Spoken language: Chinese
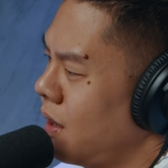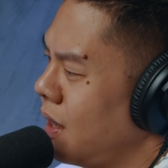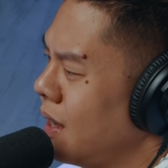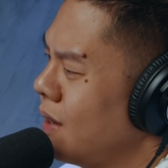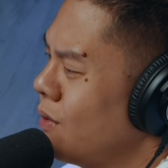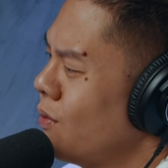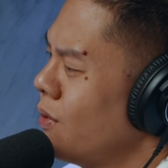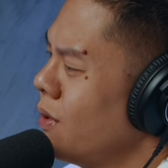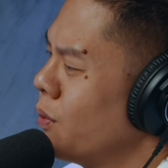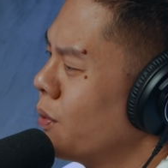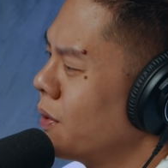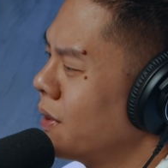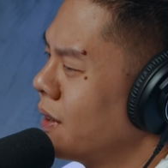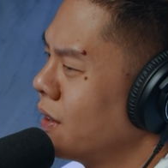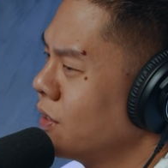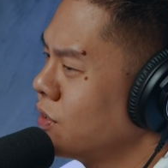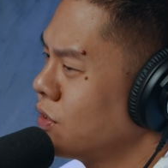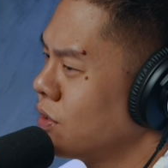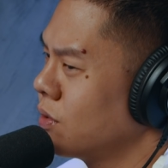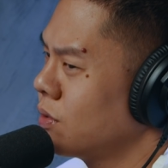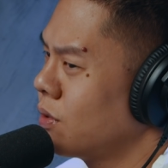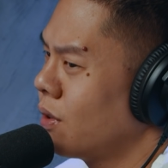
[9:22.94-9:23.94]
因为我那
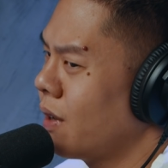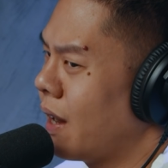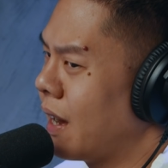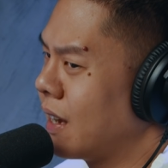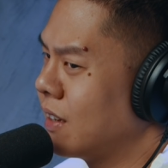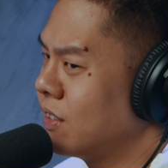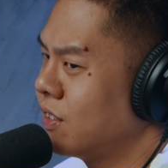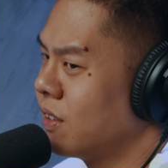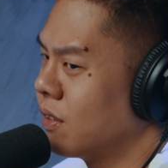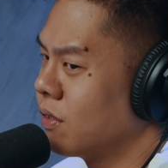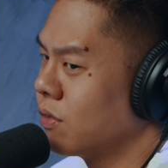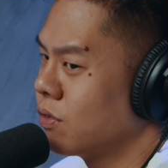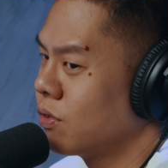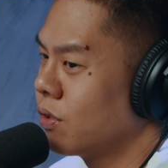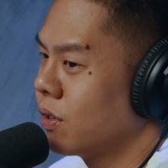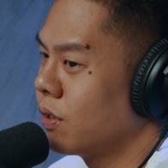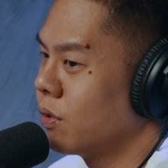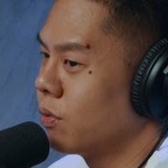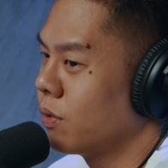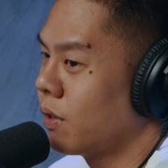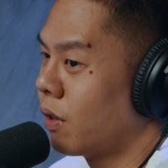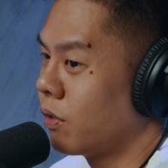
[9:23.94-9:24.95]
时候都还小，所
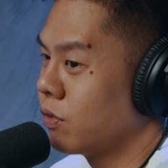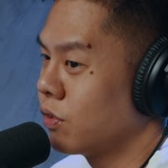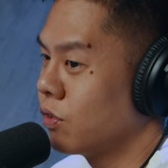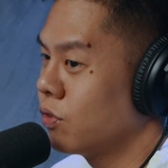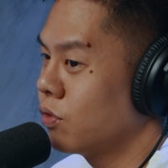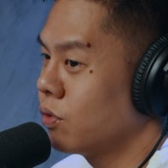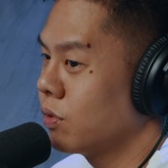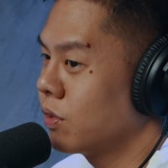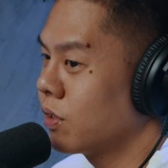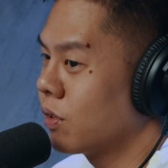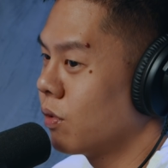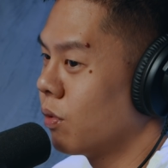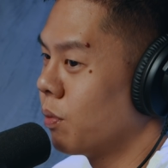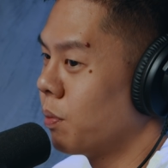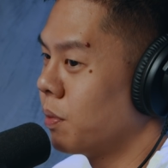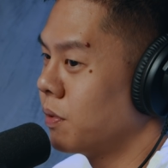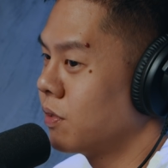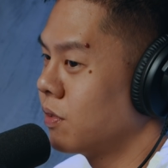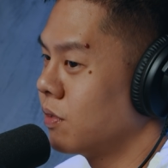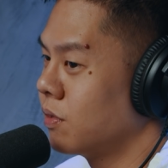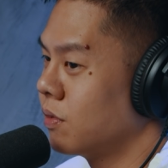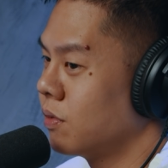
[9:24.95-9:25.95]
以老实说，你没有
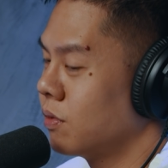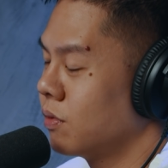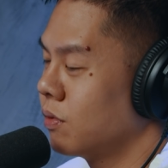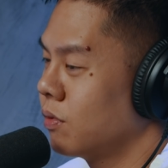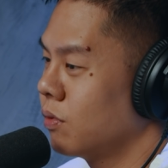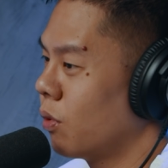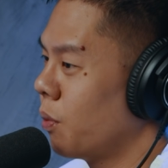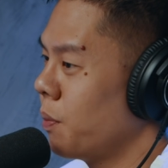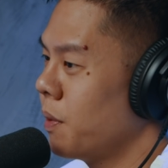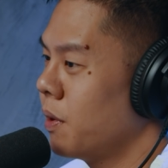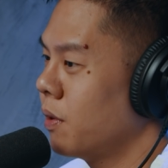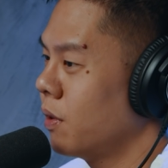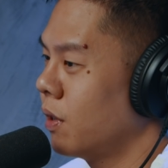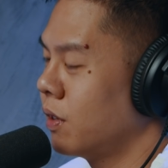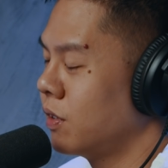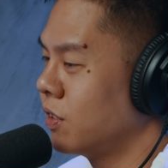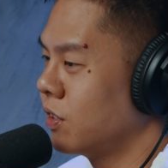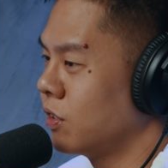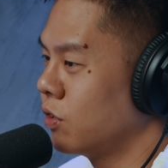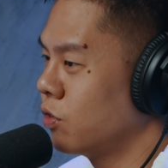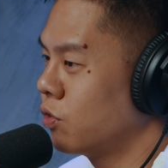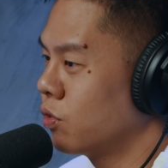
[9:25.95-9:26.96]
注意过吗？我没有很
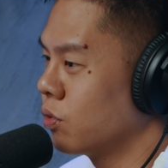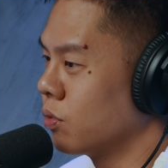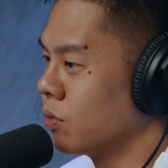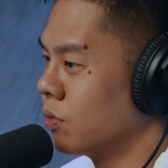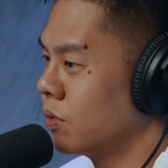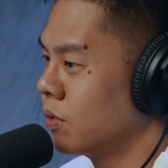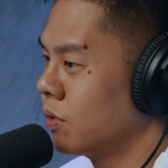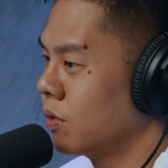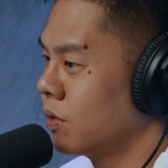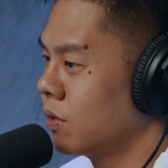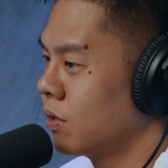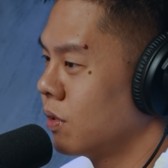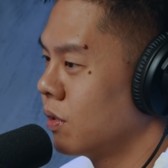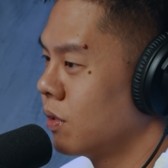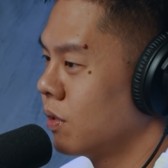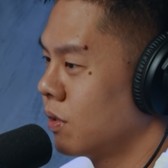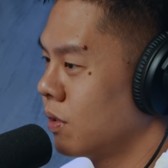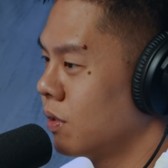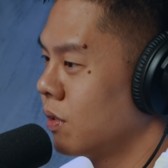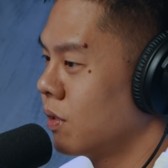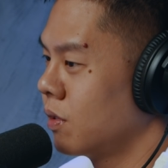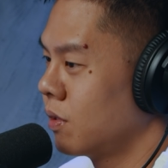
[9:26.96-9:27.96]
清楚。那有
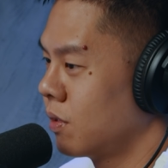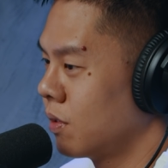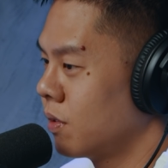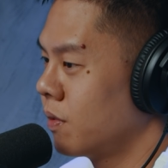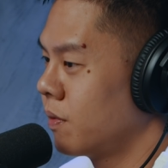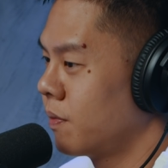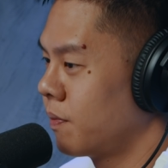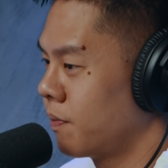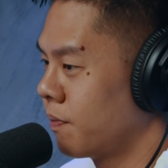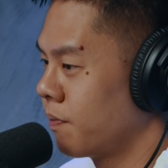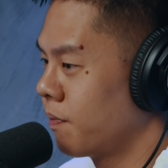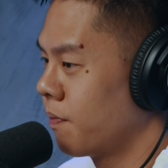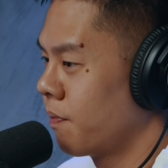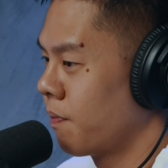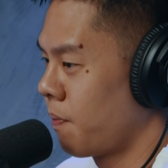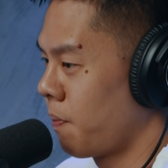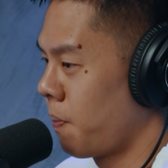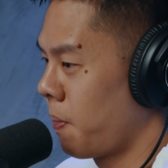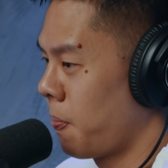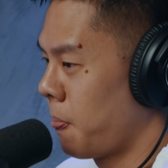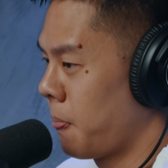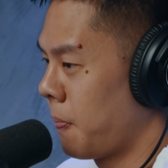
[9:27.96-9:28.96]
没有说店家在
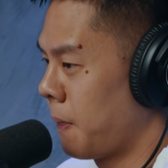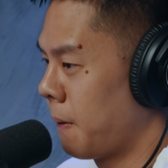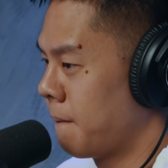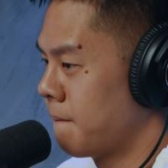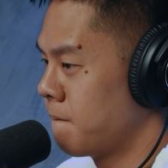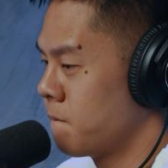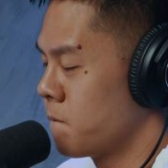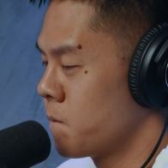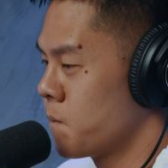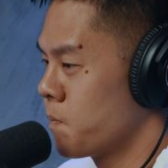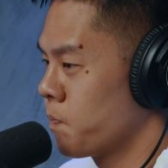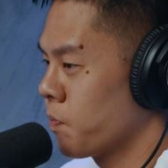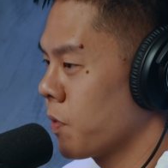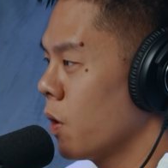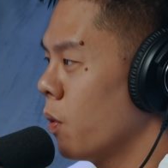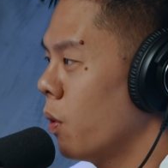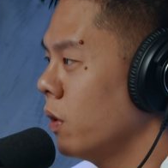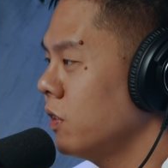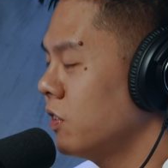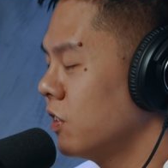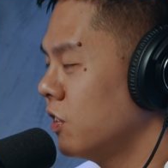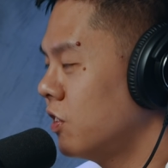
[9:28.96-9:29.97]
门口这样拜的？
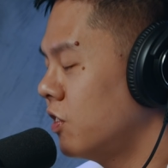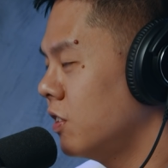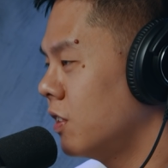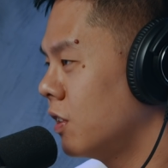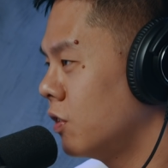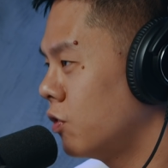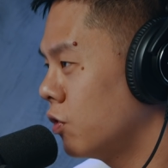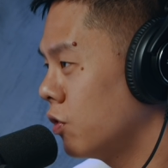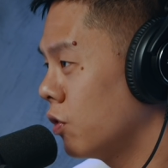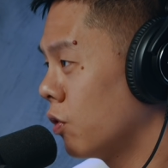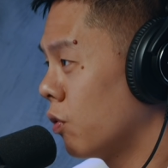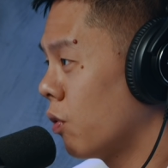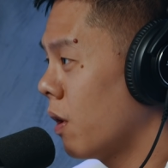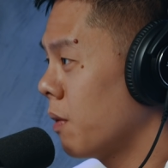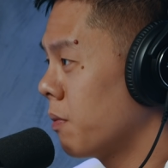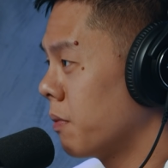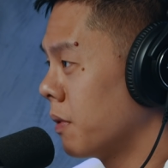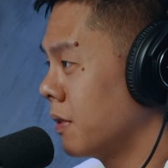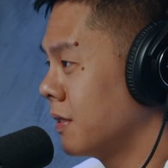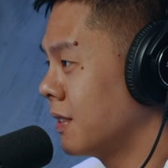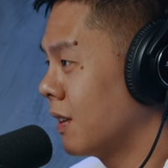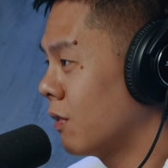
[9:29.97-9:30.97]
我只记得就是我外
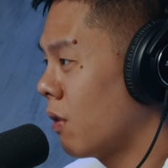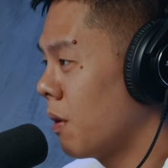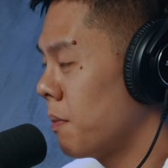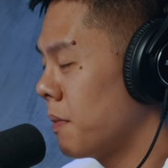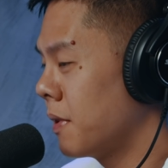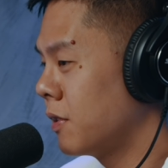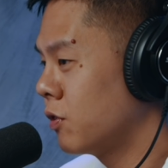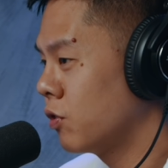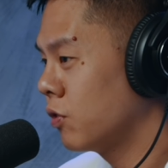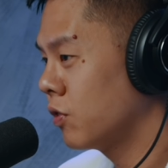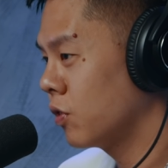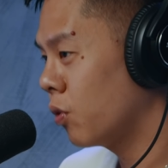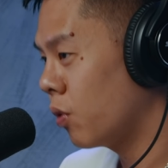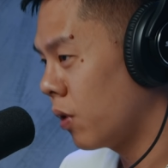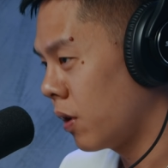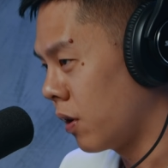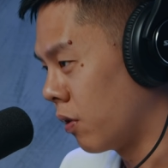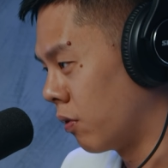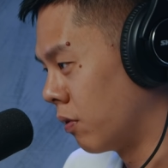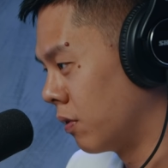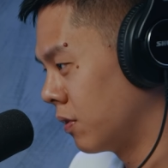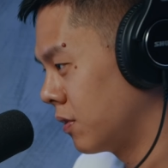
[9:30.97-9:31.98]
婆家外面就是
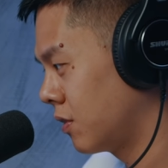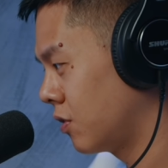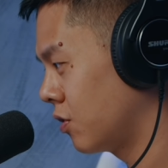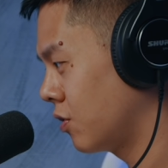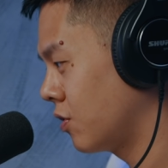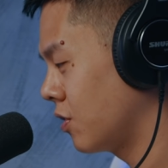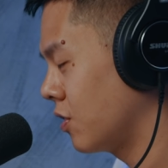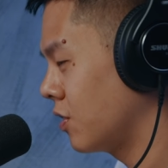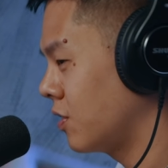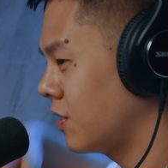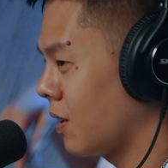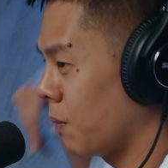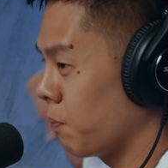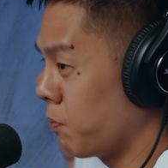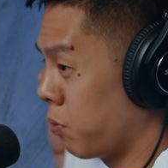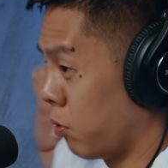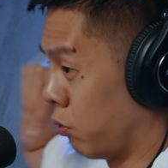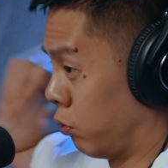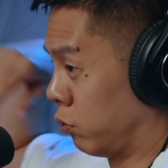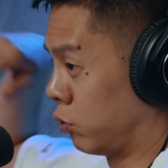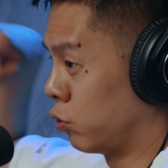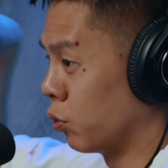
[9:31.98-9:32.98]
会有，就是像
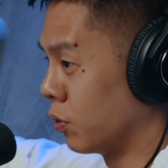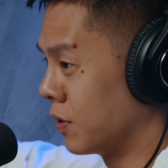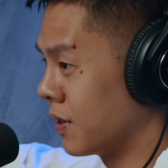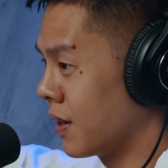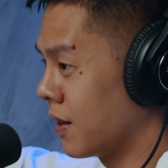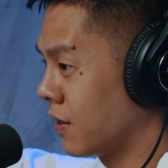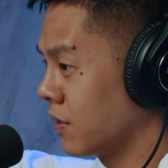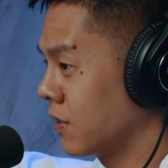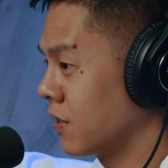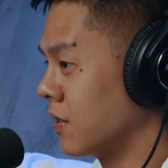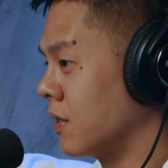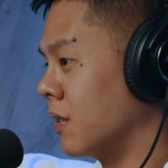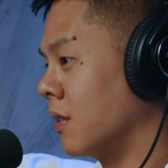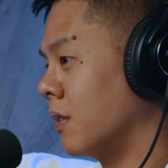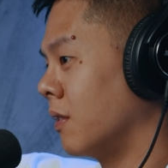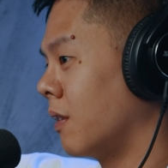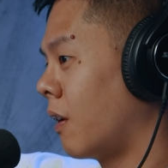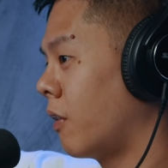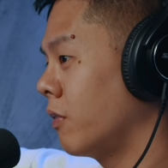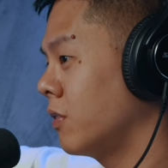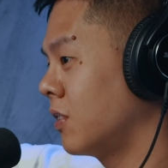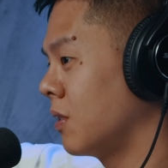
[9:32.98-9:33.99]
普渡这样子的，
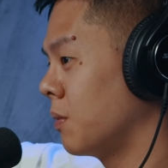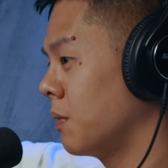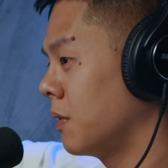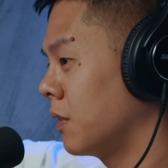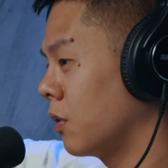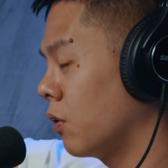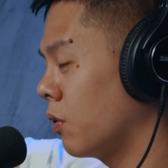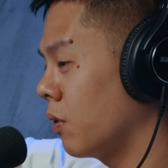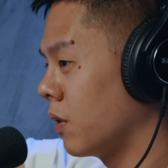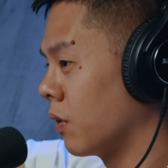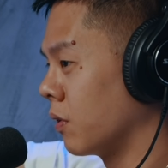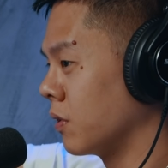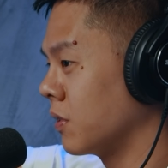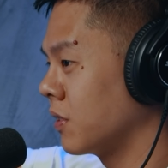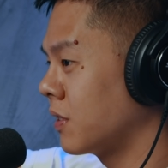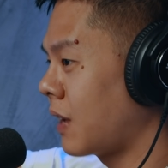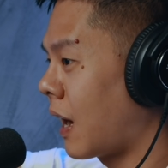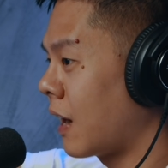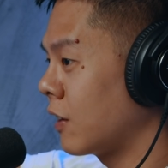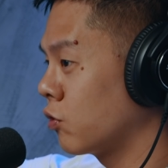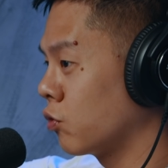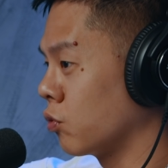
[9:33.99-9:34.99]
然后前面都会有
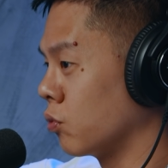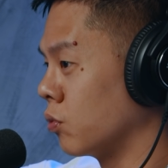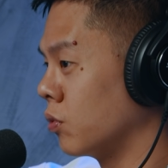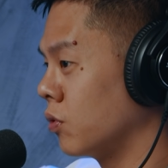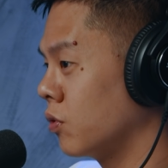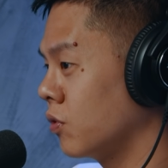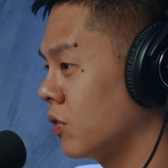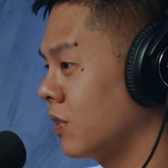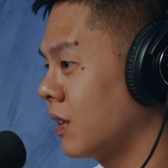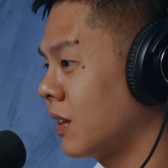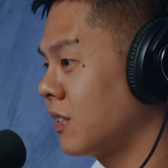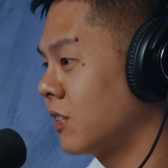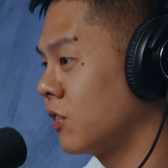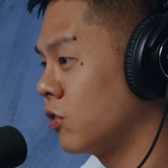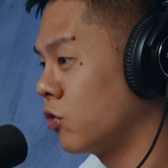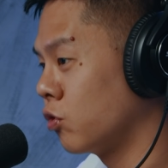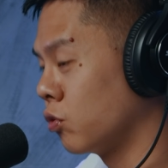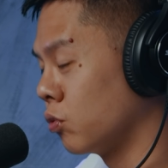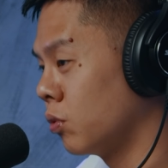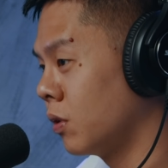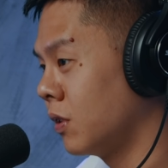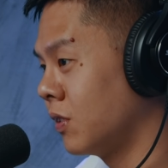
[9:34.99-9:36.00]
杀猪，就是那只
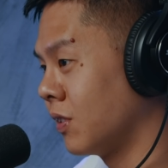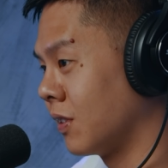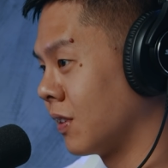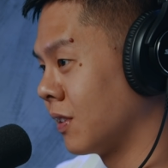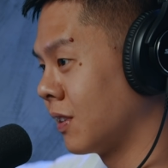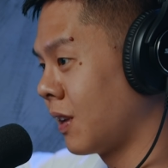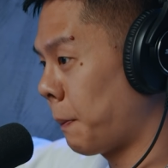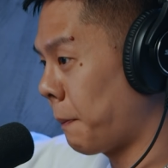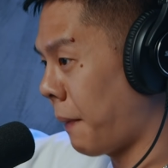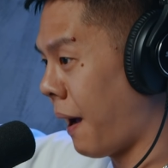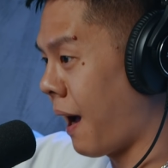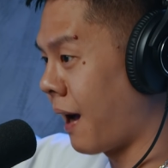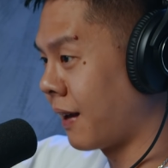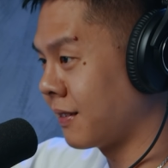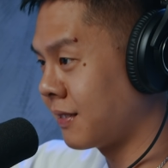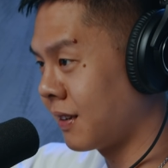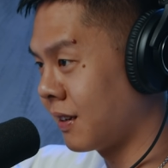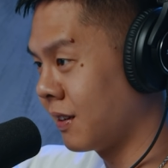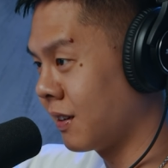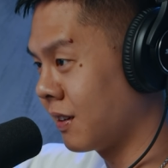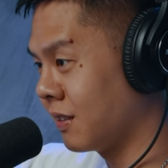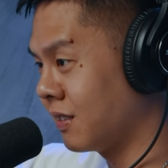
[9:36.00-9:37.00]
猪会整个这样趴
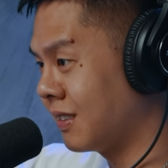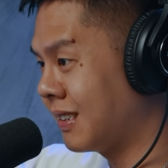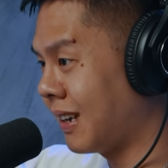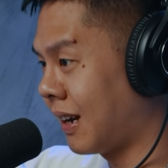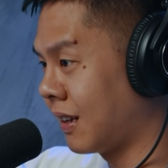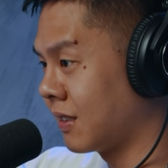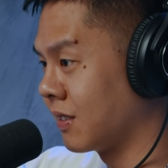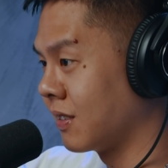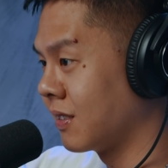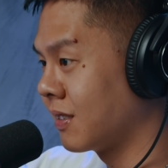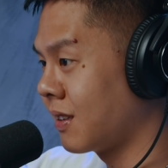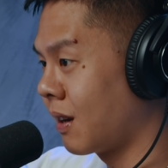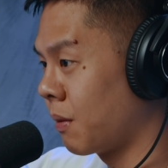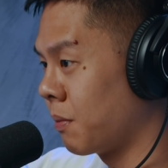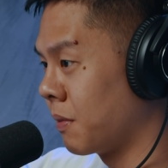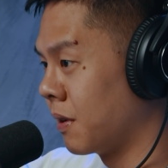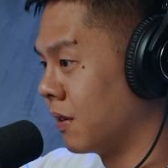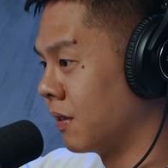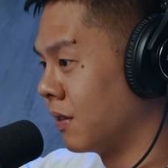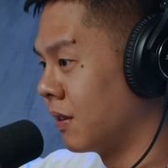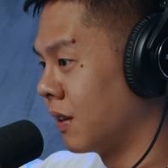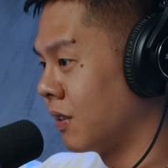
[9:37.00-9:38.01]
在那个架子上
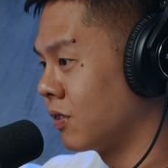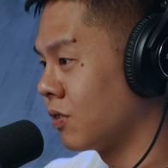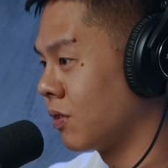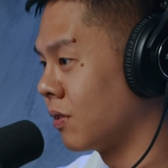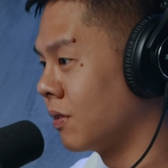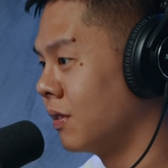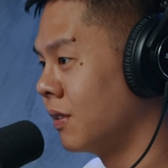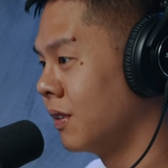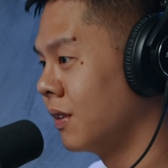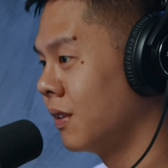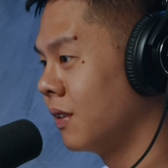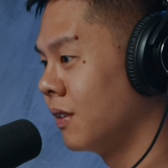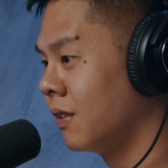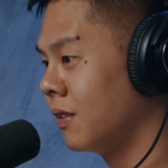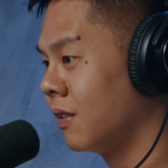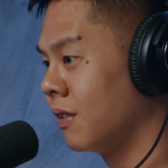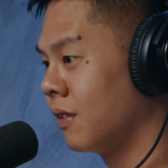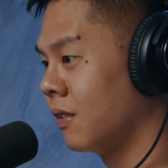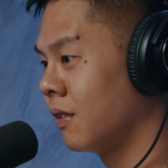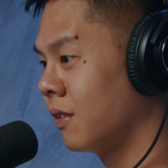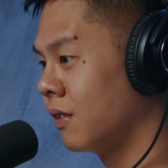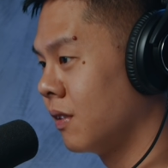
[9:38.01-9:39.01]
面的那种。哦，这么
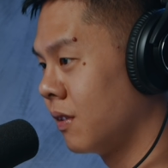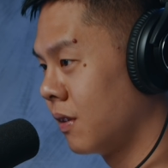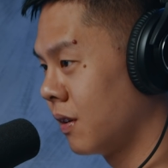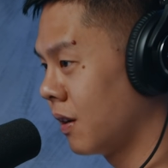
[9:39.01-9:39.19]
隆重，